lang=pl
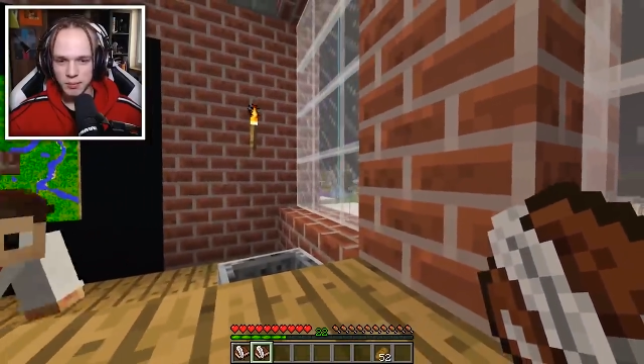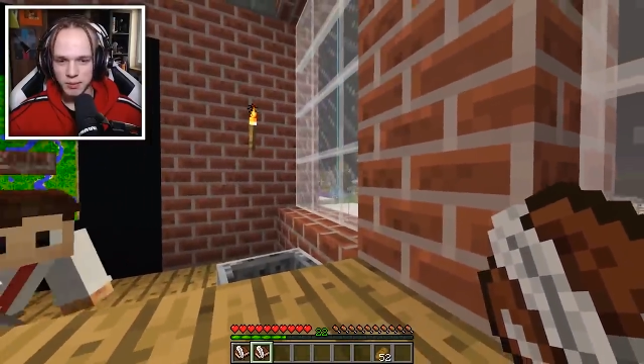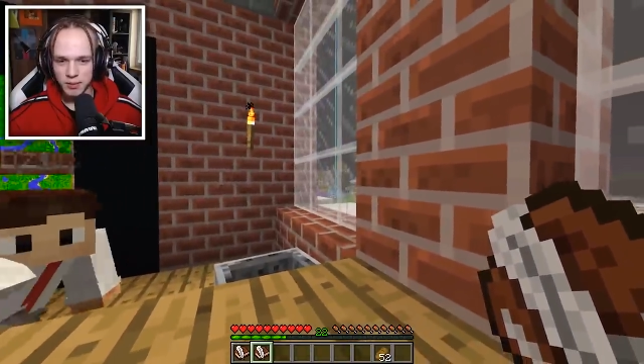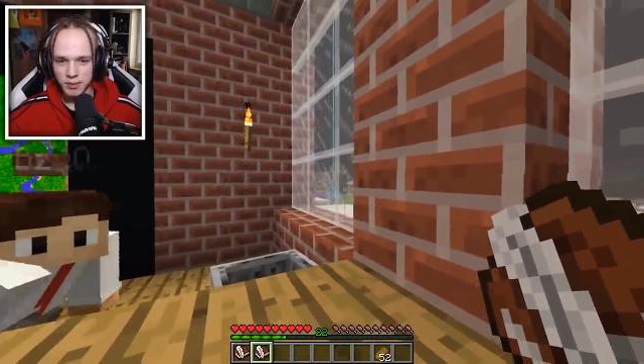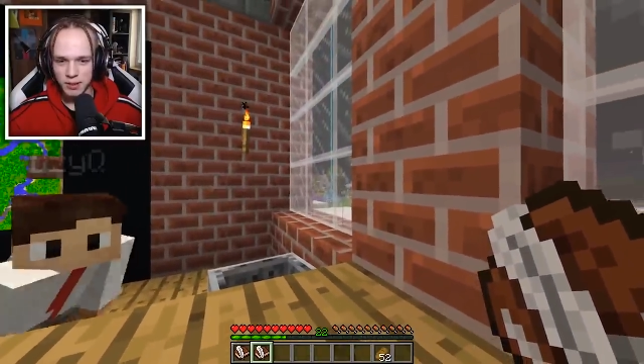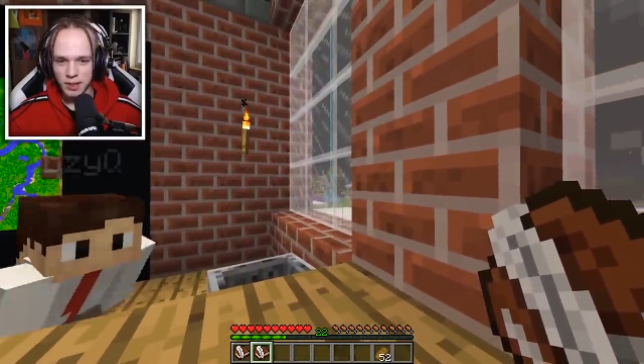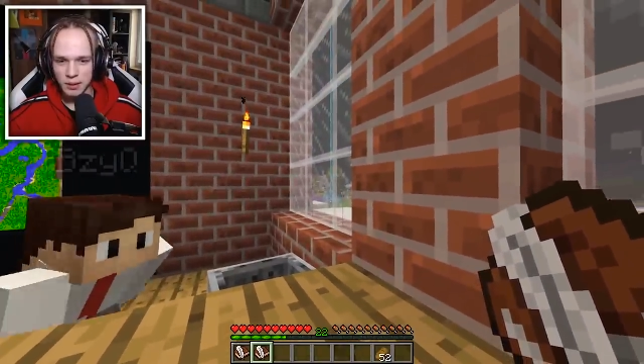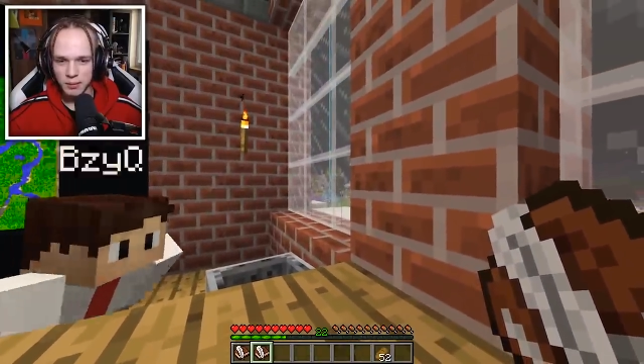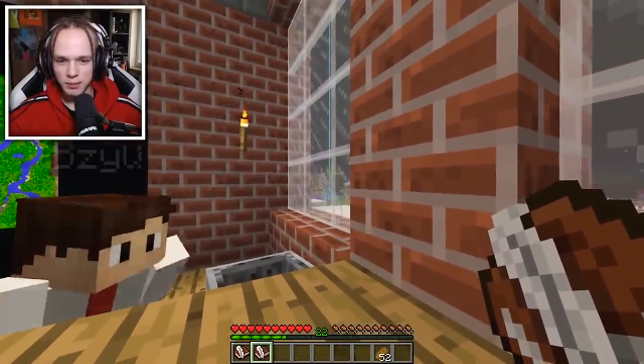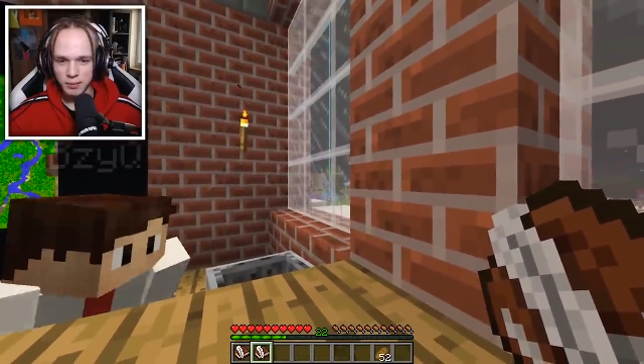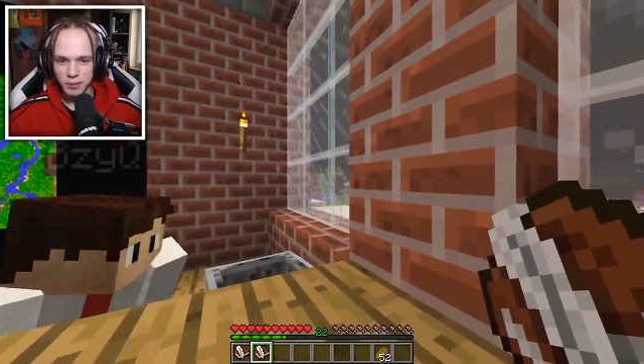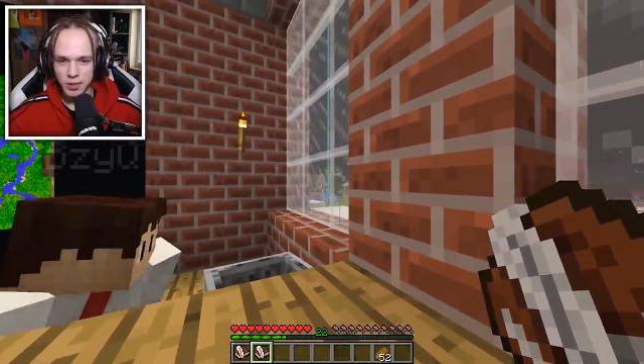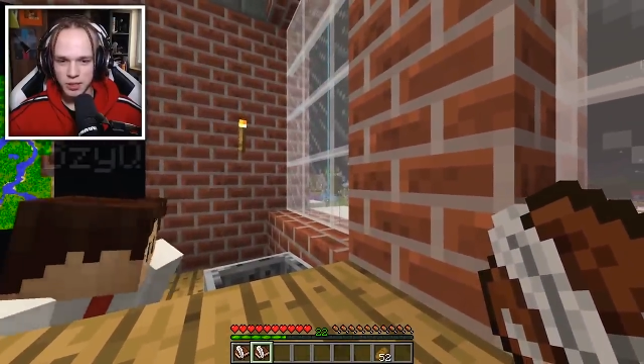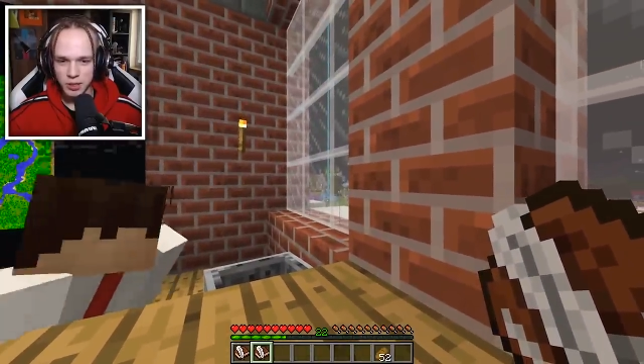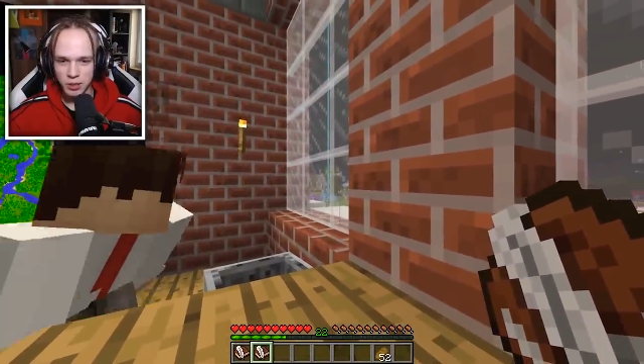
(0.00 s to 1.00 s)
Dobra. Tam
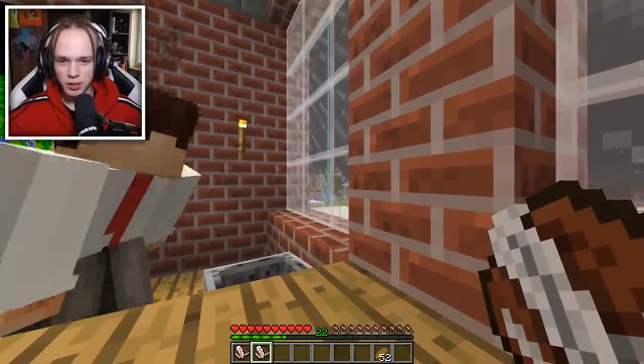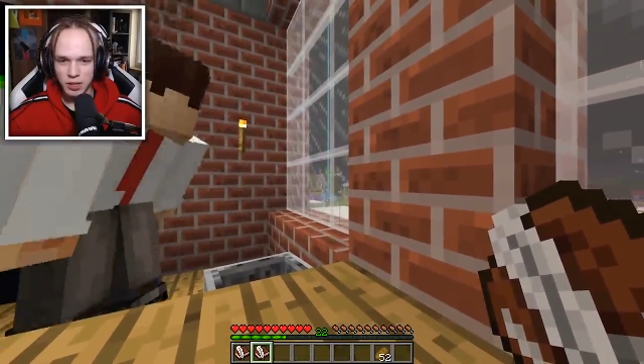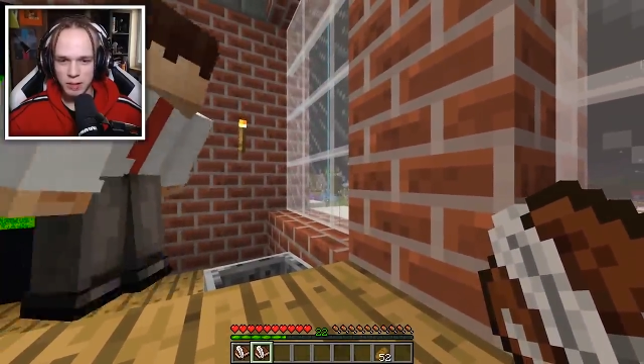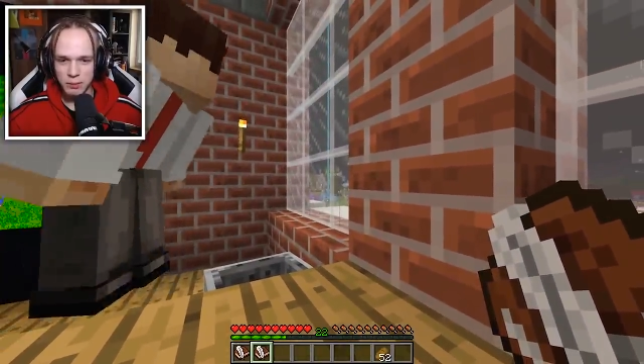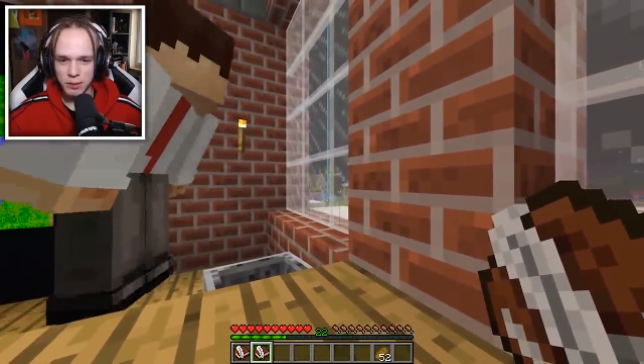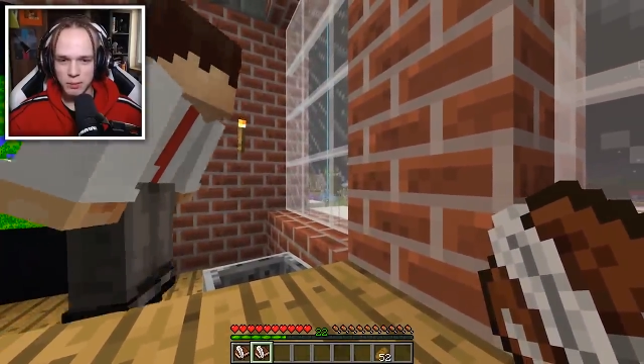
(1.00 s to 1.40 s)
gdzie, przez okno, gdzie, jak gdzie?